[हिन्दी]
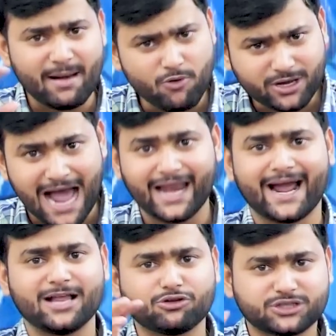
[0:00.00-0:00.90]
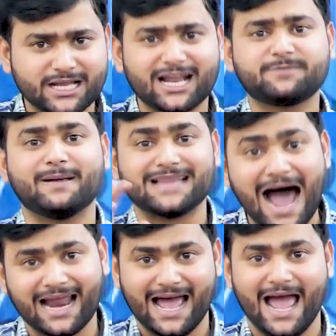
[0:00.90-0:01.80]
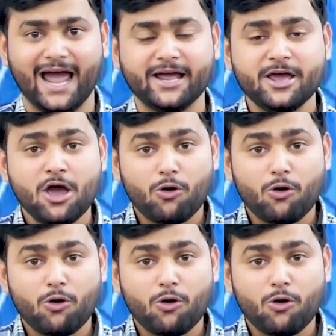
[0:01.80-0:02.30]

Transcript: जिला मुख्यालय का जो सदर अस्पताल है